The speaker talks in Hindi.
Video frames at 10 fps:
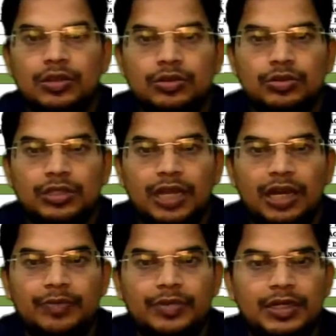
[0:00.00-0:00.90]
तो
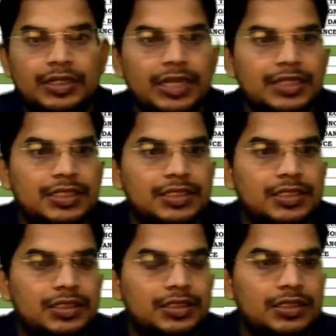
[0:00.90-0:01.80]
यहाँ पर
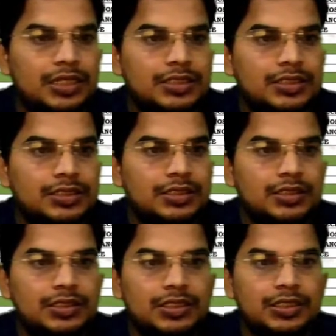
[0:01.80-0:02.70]
टैक्सेशन
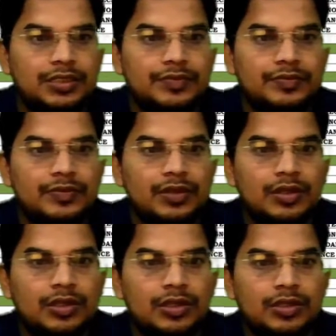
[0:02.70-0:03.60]
टैक्सेशन ठीक है
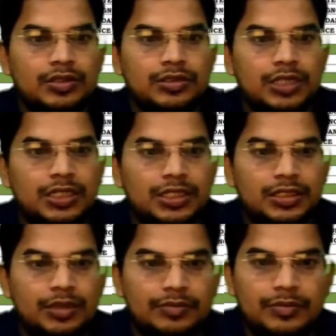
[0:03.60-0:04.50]
चलिए
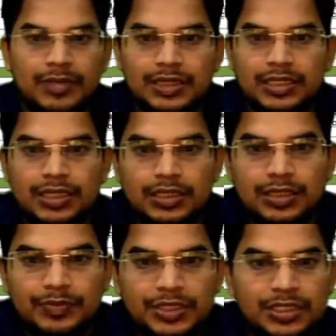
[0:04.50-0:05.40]
हम बात करते
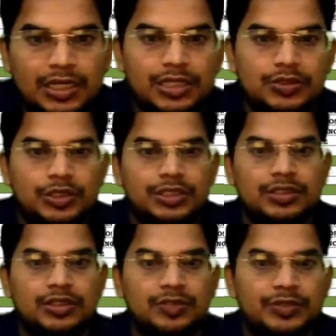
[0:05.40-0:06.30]
हैं फिजिकल
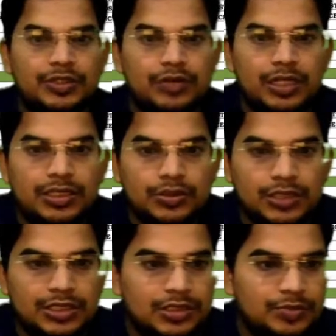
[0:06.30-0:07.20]
एजुकेशन की फिजिकल
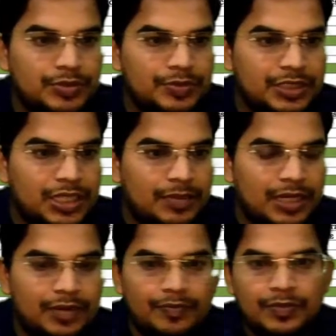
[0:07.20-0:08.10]
एजुकेशन जो पेपर था
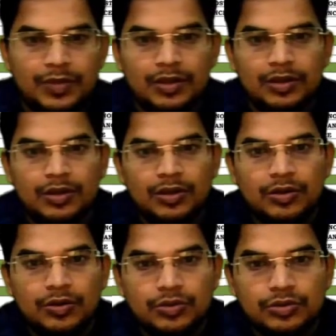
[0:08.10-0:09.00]
हमारा
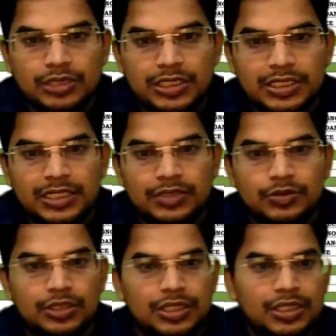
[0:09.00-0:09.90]
उसकी रेट
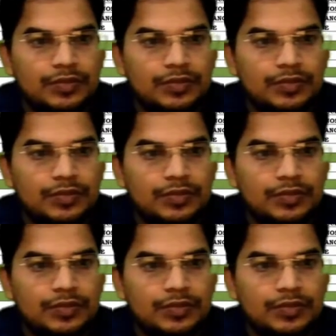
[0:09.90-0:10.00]
जो थी